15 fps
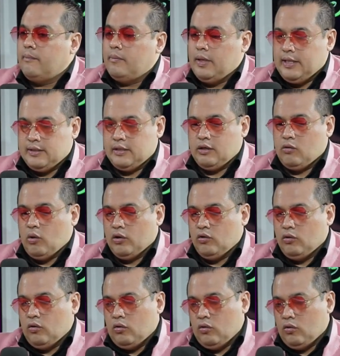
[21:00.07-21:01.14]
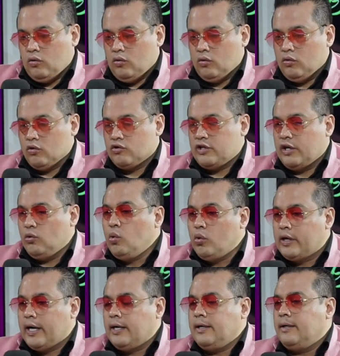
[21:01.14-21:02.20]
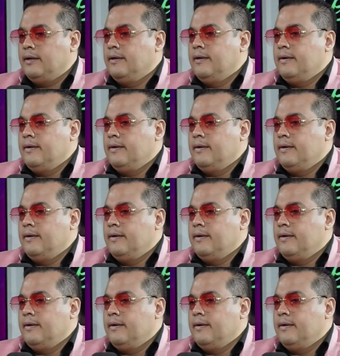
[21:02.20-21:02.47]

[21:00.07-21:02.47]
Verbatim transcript: este, cuando nos educan,